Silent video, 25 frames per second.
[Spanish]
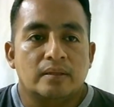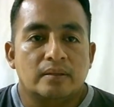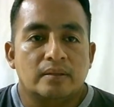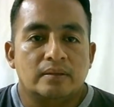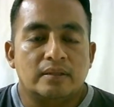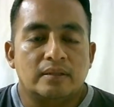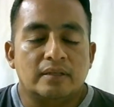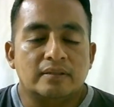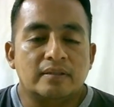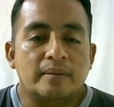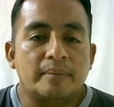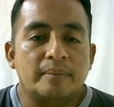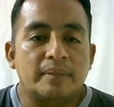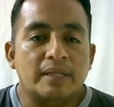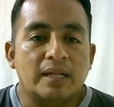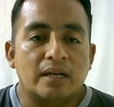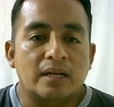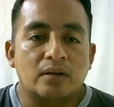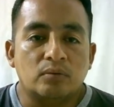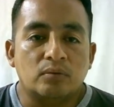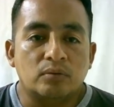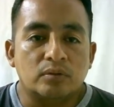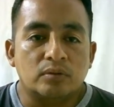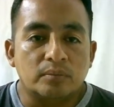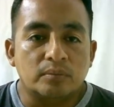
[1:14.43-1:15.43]
De esa manera
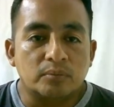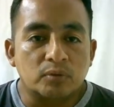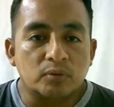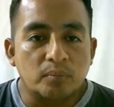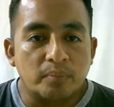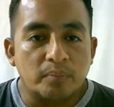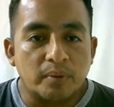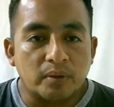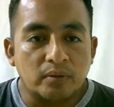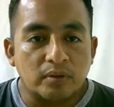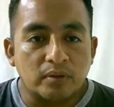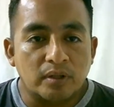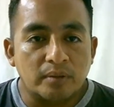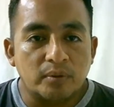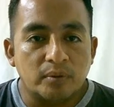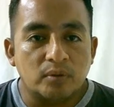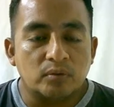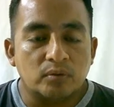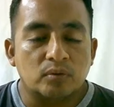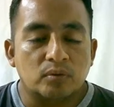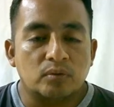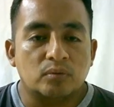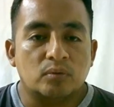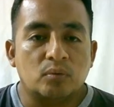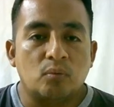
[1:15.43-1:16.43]
reconocemos a un perro
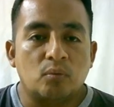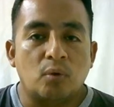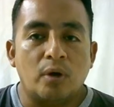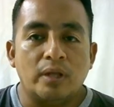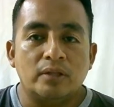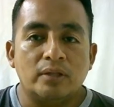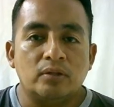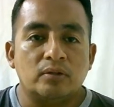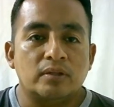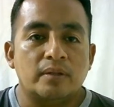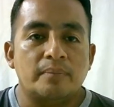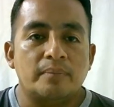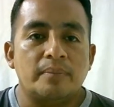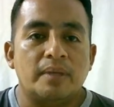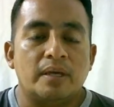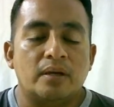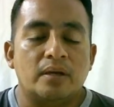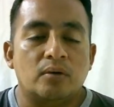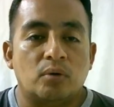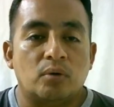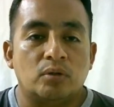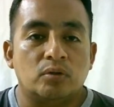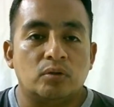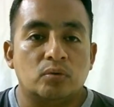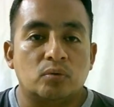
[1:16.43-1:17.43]
nervioso. Cuando también,
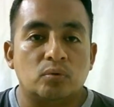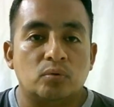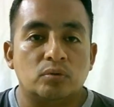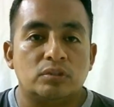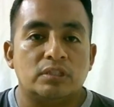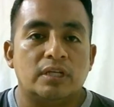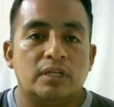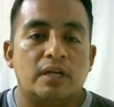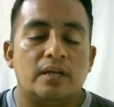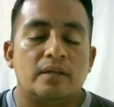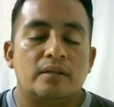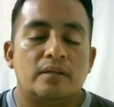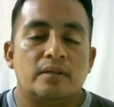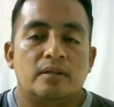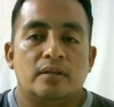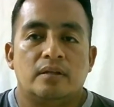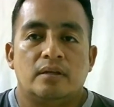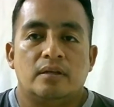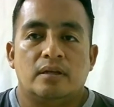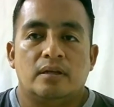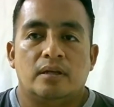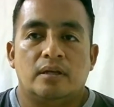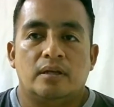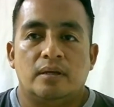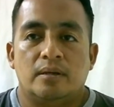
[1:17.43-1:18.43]
cuando escucha,
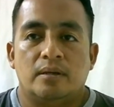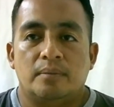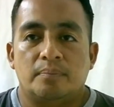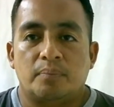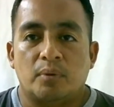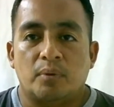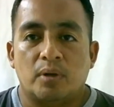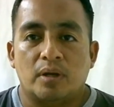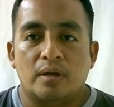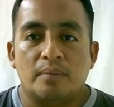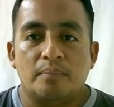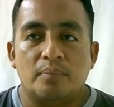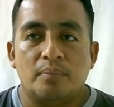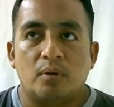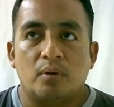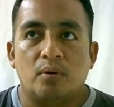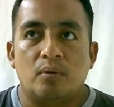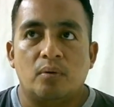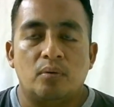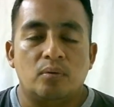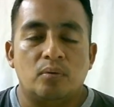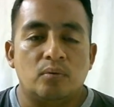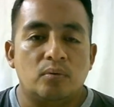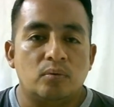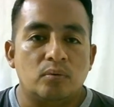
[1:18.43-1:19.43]
eh, por
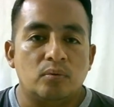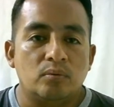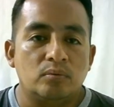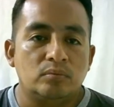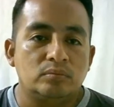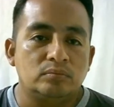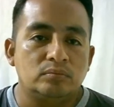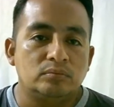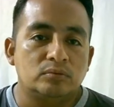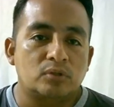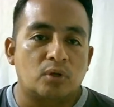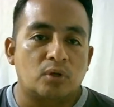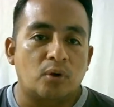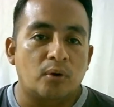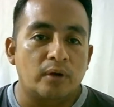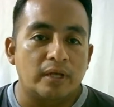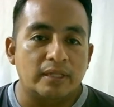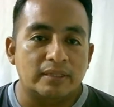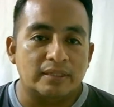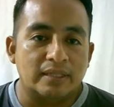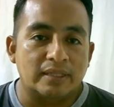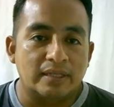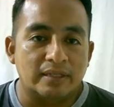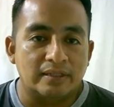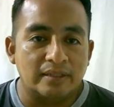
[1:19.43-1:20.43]
ejemplo, un
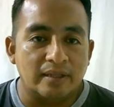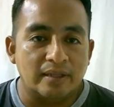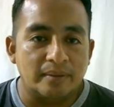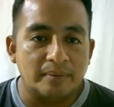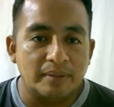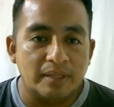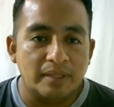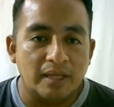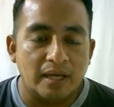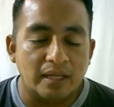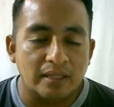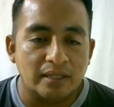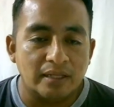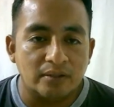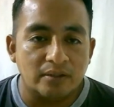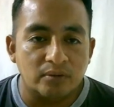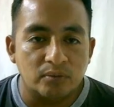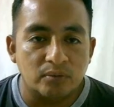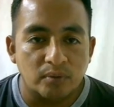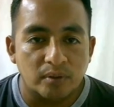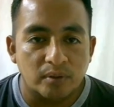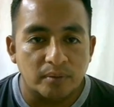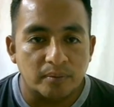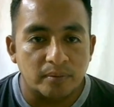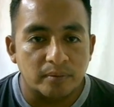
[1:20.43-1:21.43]
cohete en Navidad, en Año
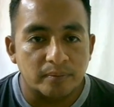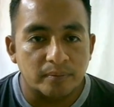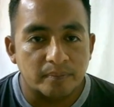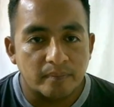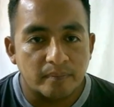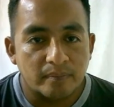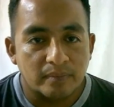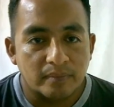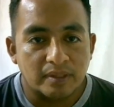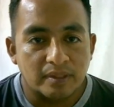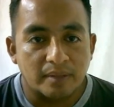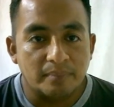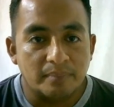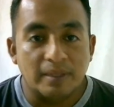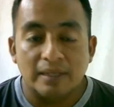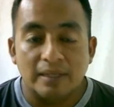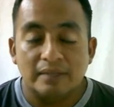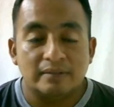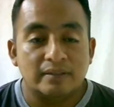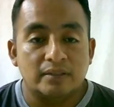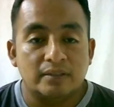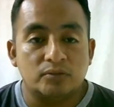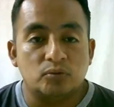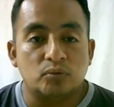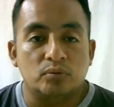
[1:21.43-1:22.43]
Nuevo, también y
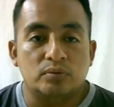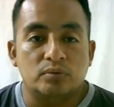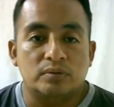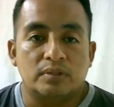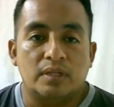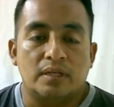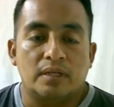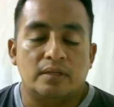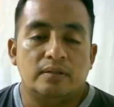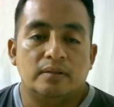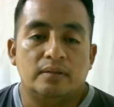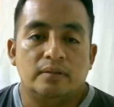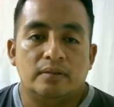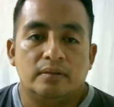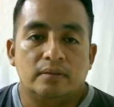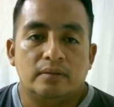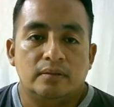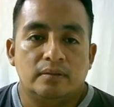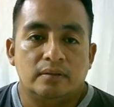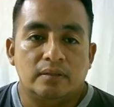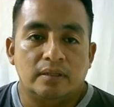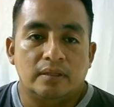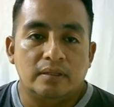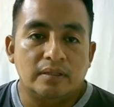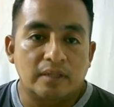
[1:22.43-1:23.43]
se asusta,
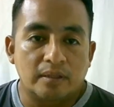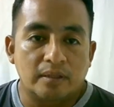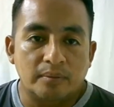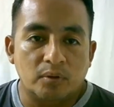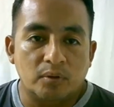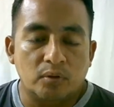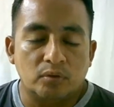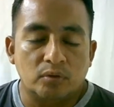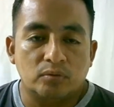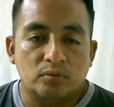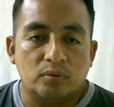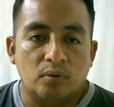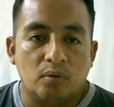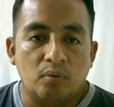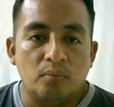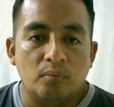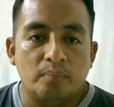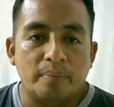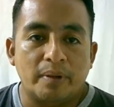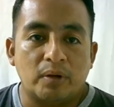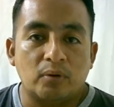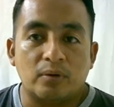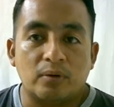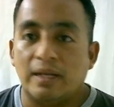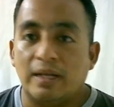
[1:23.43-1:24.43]
es nervioso. O un
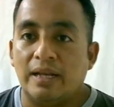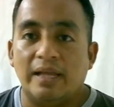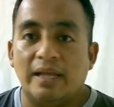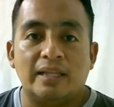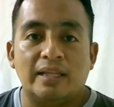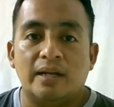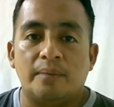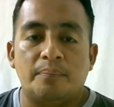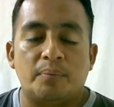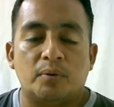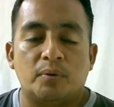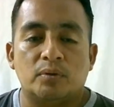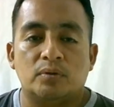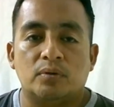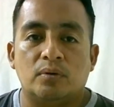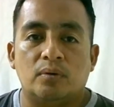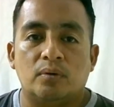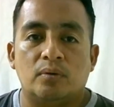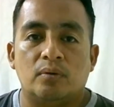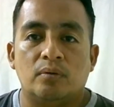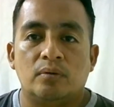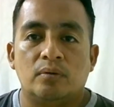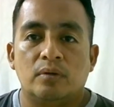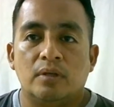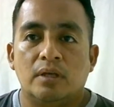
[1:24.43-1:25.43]
perro que ladra por
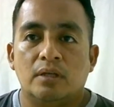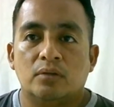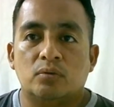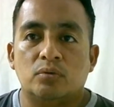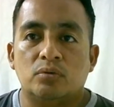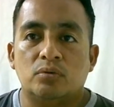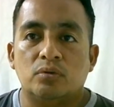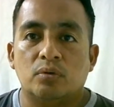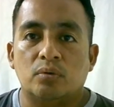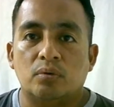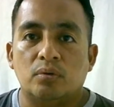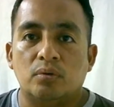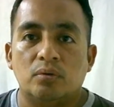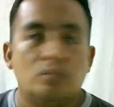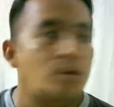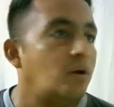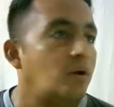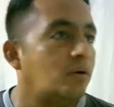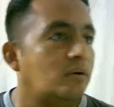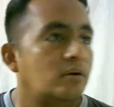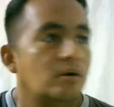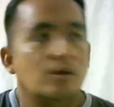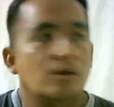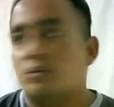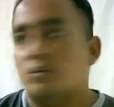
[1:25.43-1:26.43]
todo, escucha un ruido,
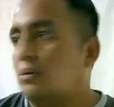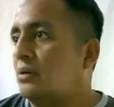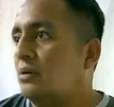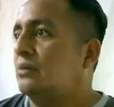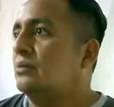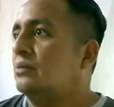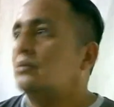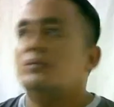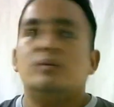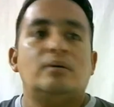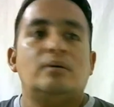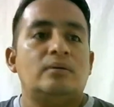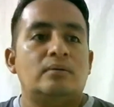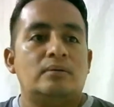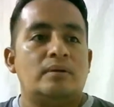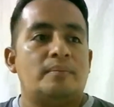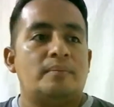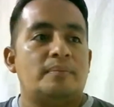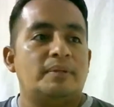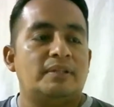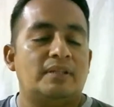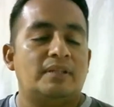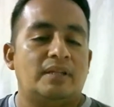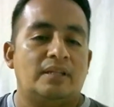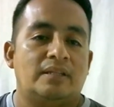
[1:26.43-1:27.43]
wow, wow, wow,
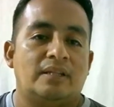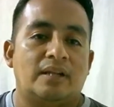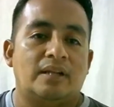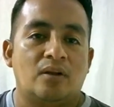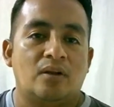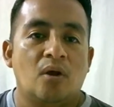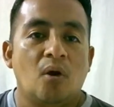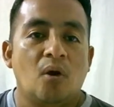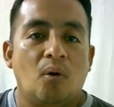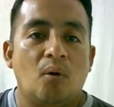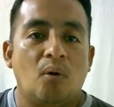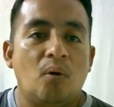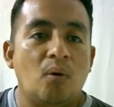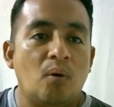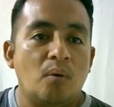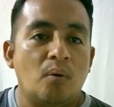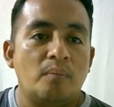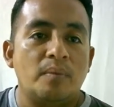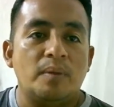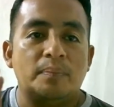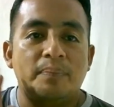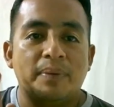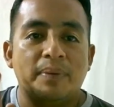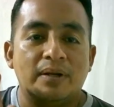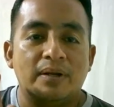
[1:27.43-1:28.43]
empieza a ladrar. Oh,
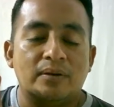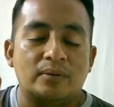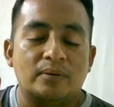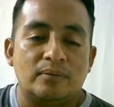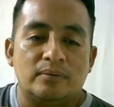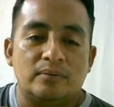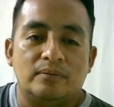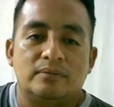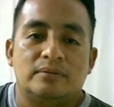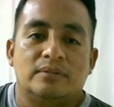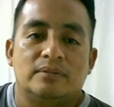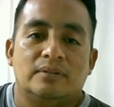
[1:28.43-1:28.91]
mi perro